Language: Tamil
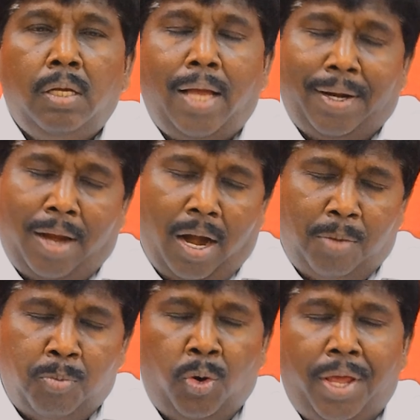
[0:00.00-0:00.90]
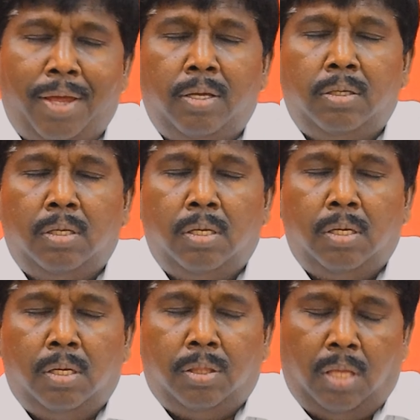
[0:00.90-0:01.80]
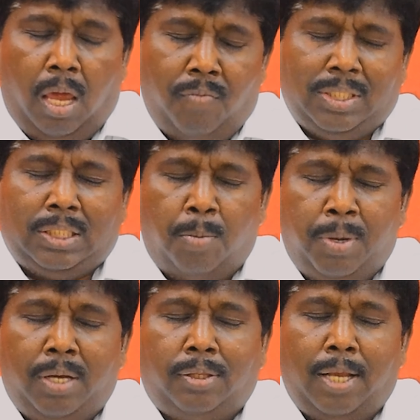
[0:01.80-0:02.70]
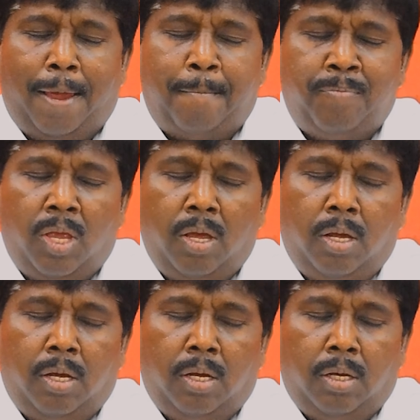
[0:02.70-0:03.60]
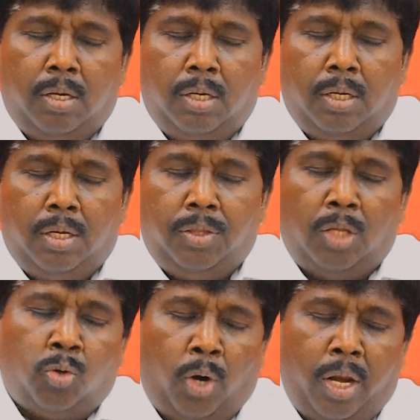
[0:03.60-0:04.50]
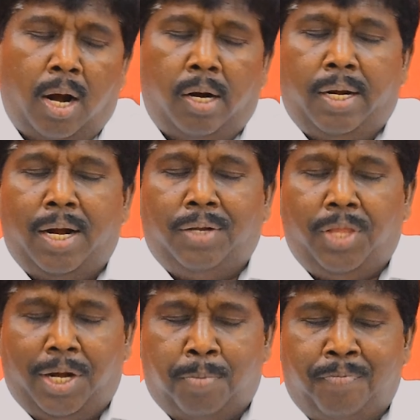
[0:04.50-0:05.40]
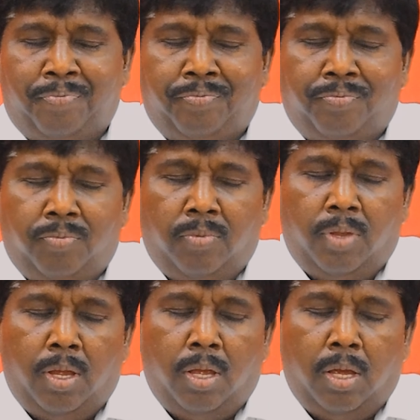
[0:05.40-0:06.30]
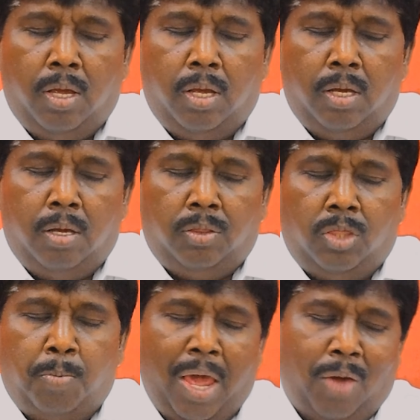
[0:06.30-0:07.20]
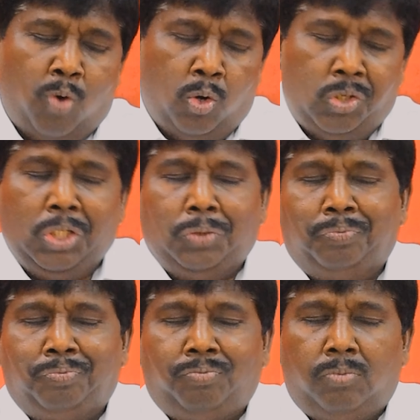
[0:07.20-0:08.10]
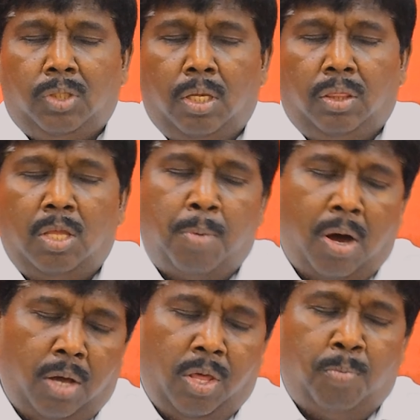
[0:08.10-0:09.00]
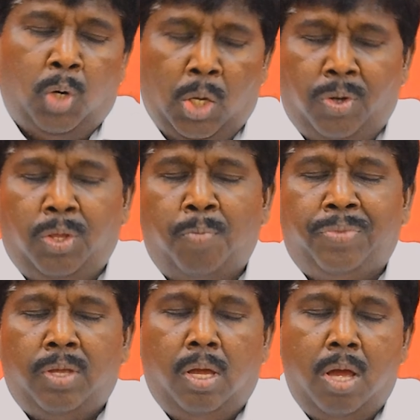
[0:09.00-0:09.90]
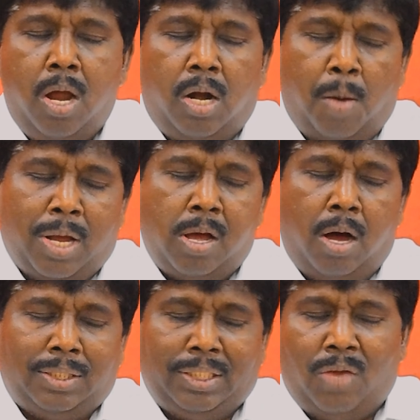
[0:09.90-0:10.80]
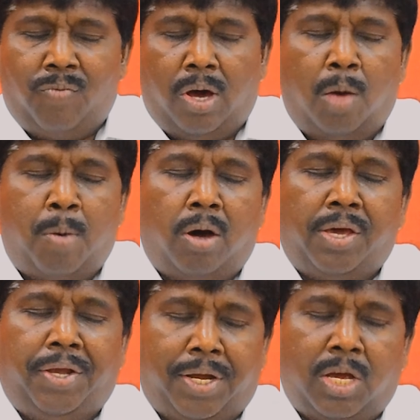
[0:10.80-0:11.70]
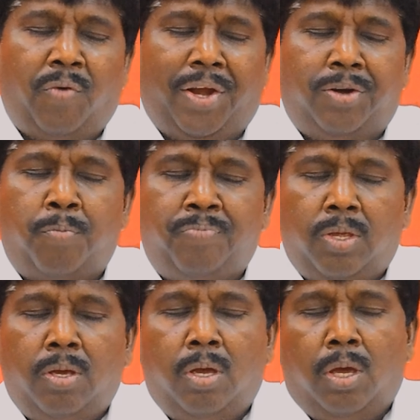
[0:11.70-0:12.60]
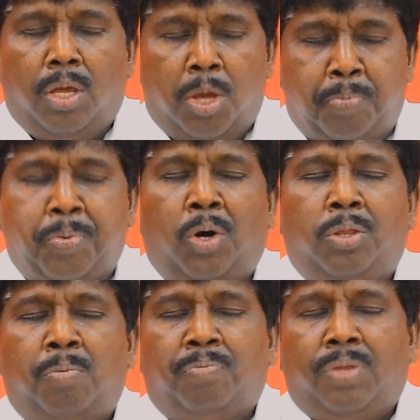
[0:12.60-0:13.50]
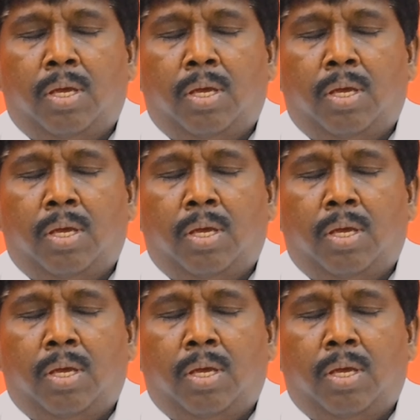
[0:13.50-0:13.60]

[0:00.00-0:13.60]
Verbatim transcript: கண்களை மூடி தேவ சமூகத்தில் இந்த தொழிலாளர்கள் தினம் இந்த மே ஒன்று இந்த மாதம் முழுவதும் நமக்கு ஆசீர்வாதமாக இருக்க வேண்டும் இப்பொழுதும்